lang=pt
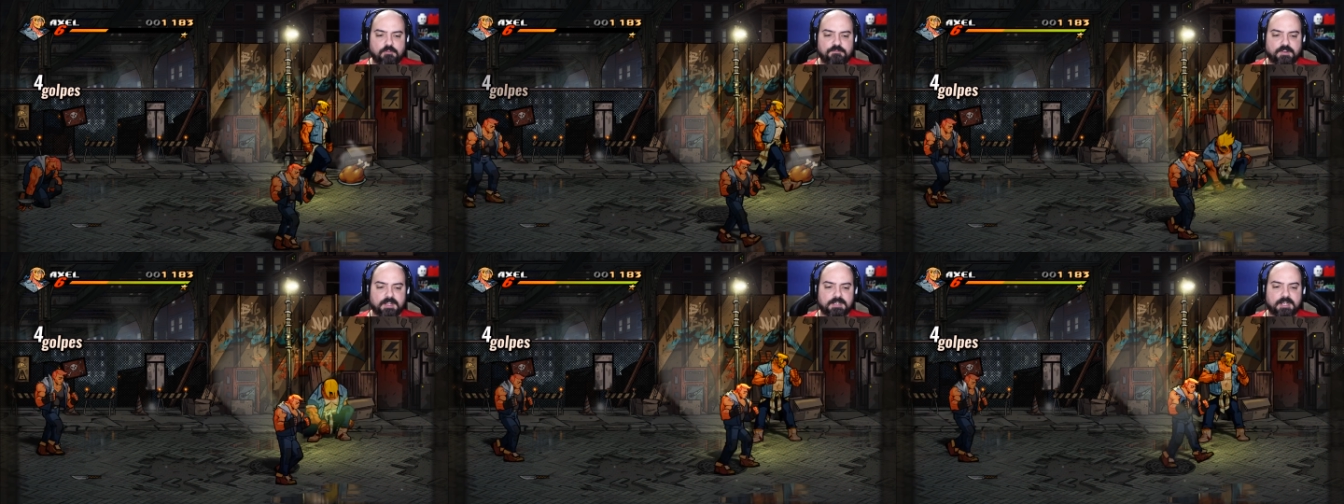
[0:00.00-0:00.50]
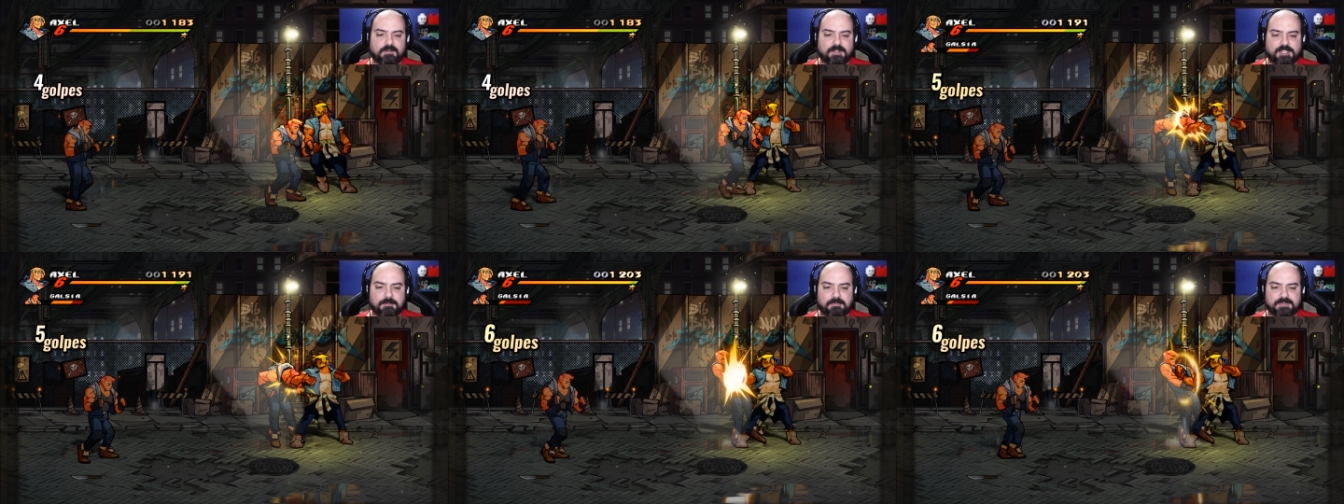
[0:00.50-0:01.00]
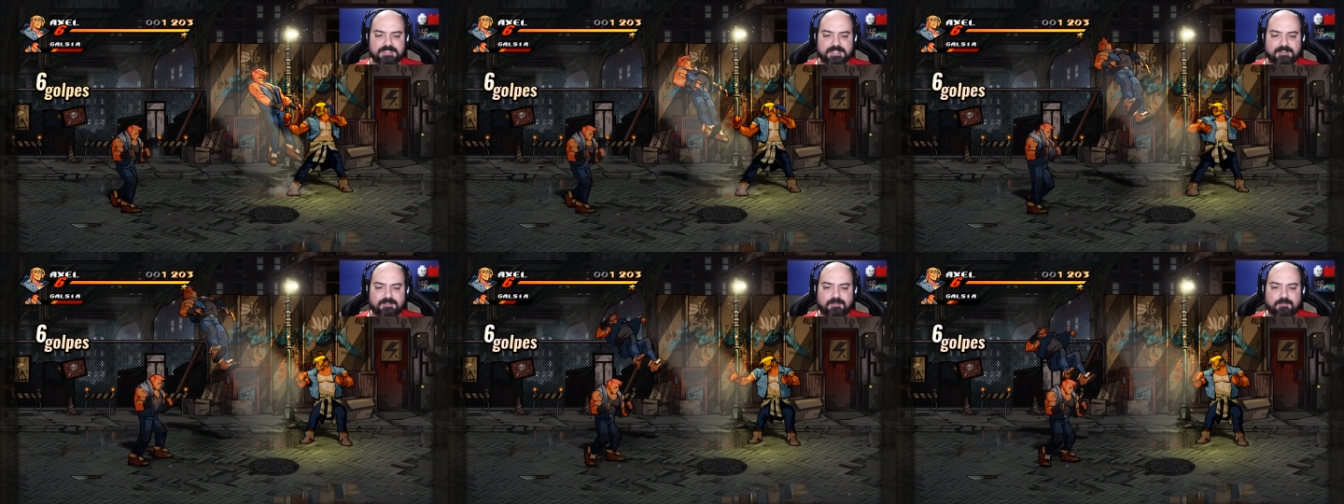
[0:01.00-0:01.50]
O frangão aqui pra
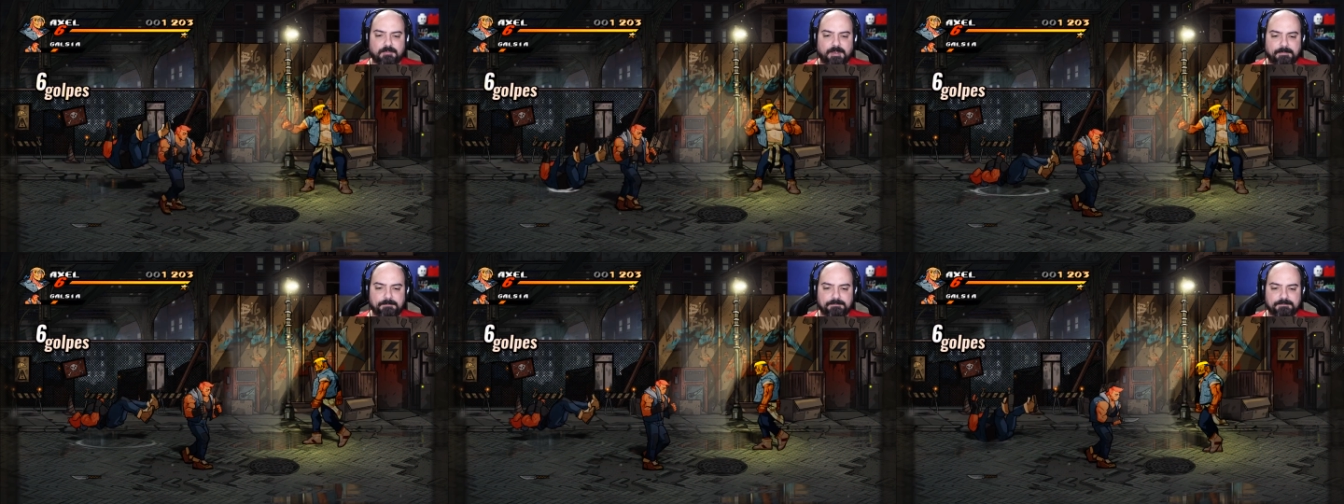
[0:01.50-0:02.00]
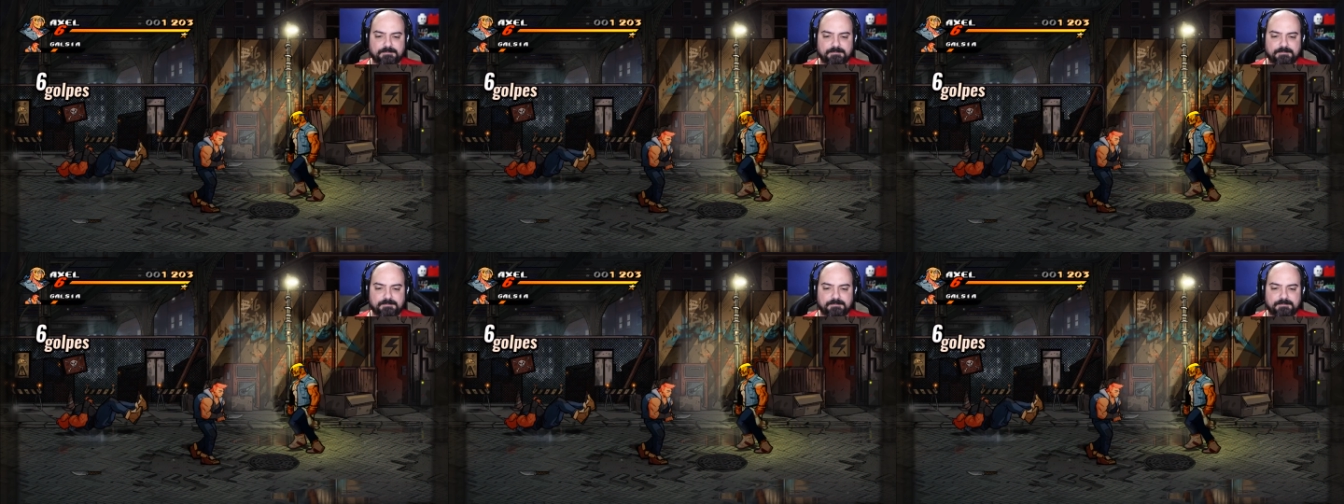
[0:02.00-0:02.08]
você comer.